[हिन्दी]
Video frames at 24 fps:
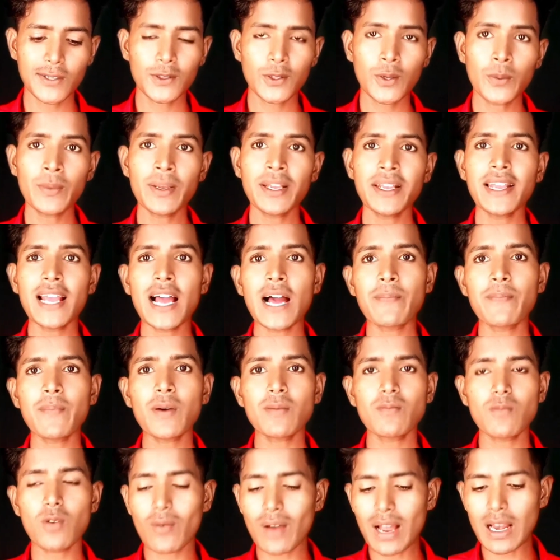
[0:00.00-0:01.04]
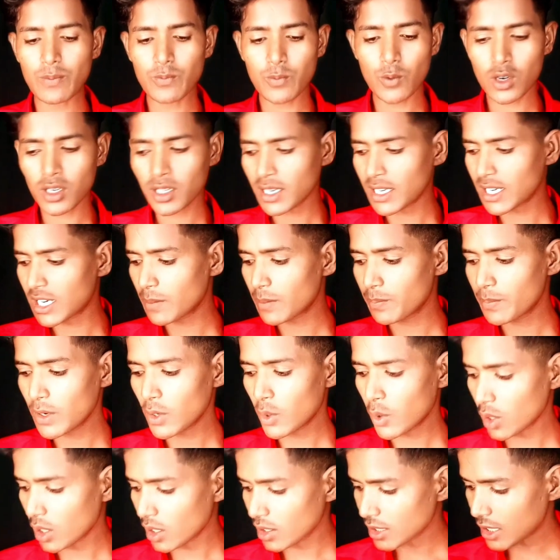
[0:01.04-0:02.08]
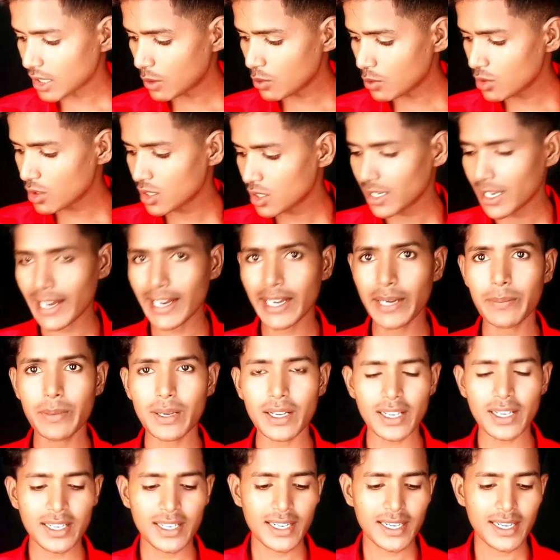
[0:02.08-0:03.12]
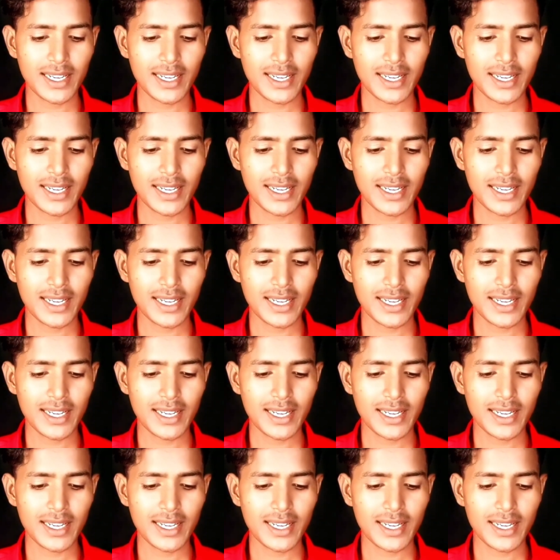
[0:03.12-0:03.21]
तो मैं यहाँ पर मोबाइल फ़ोन के डब्बे को रखता हूँ साइड में